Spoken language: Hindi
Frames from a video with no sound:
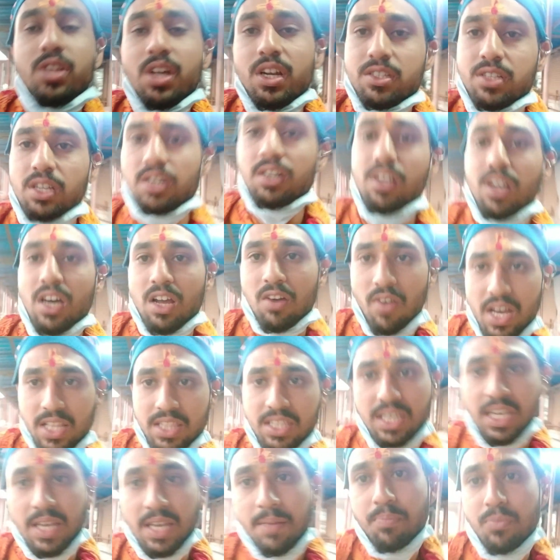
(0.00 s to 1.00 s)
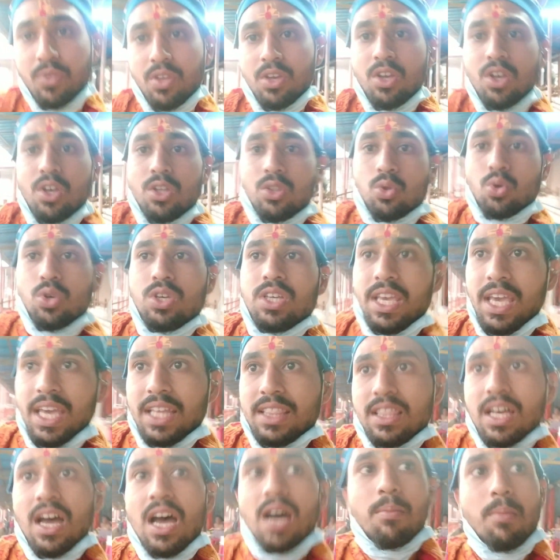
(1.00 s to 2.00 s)
दर्शन करवा दिए तो ये
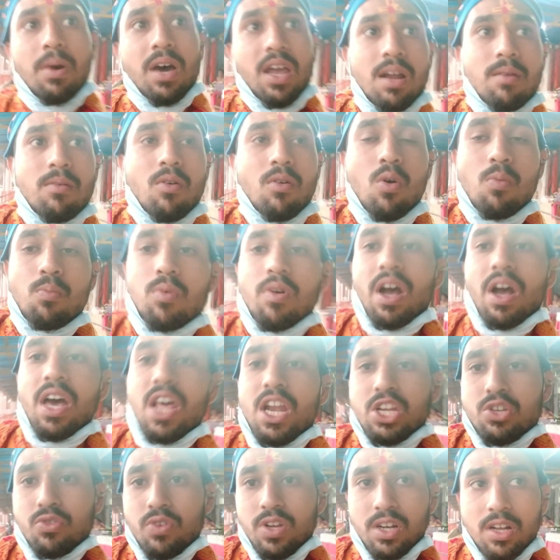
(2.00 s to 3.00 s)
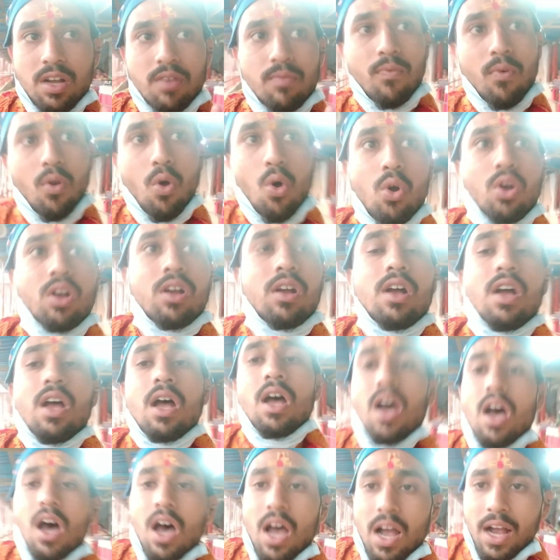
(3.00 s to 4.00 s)
था हमारा ओमकारेश्वर का ब्लॉग
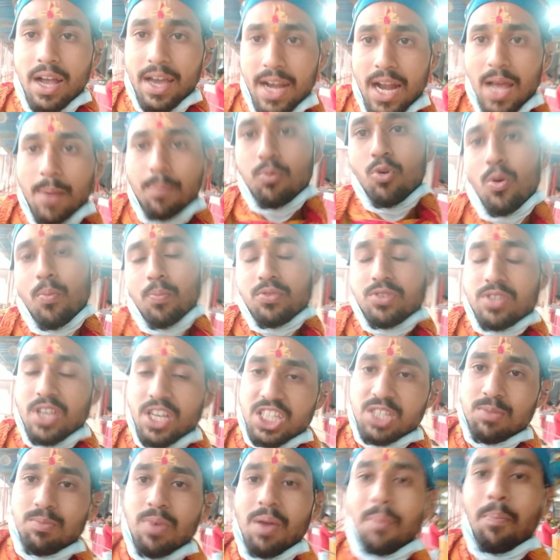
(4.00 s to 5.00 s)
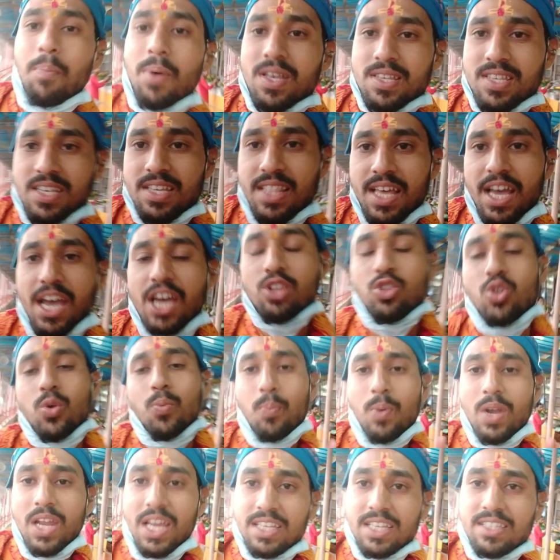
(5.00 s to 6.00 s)
अगर आपको सच में पसंद आया तो
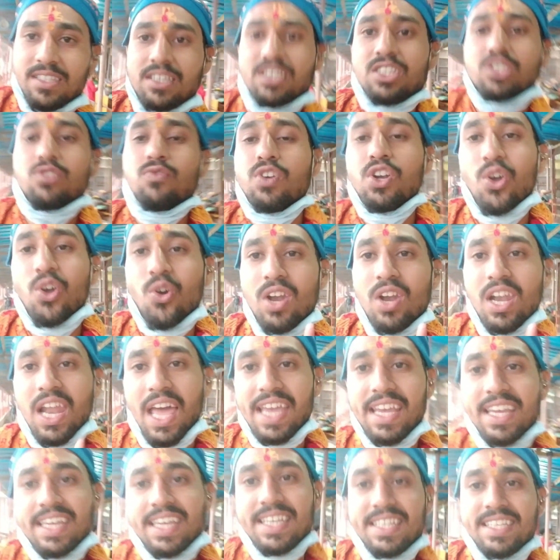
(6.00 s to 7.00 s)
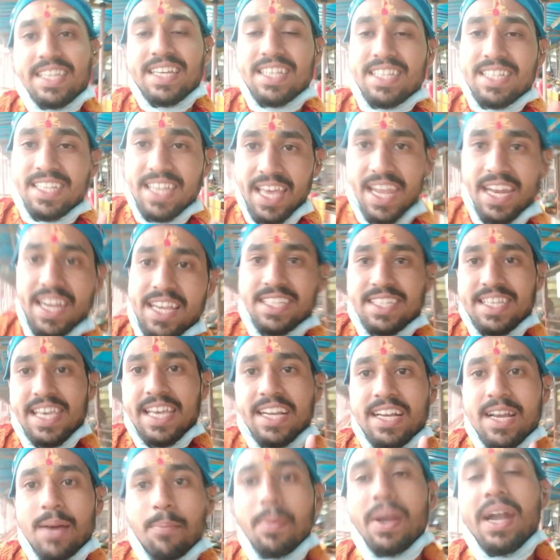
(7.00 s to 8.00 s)
प्लीज़ इस वीडियो को लाइक कीजिए शेयर कीजिए
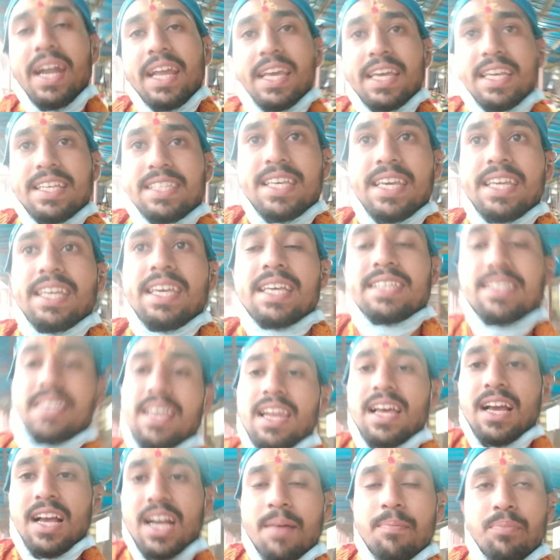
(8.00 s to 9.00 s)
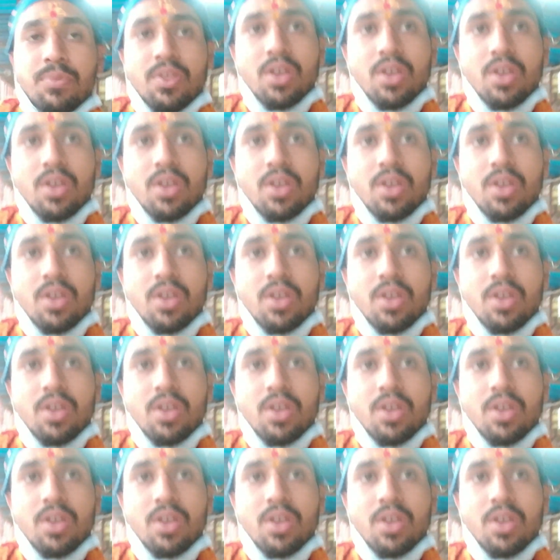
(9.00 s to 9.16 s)
कमेंट कीजिए कैसा लगा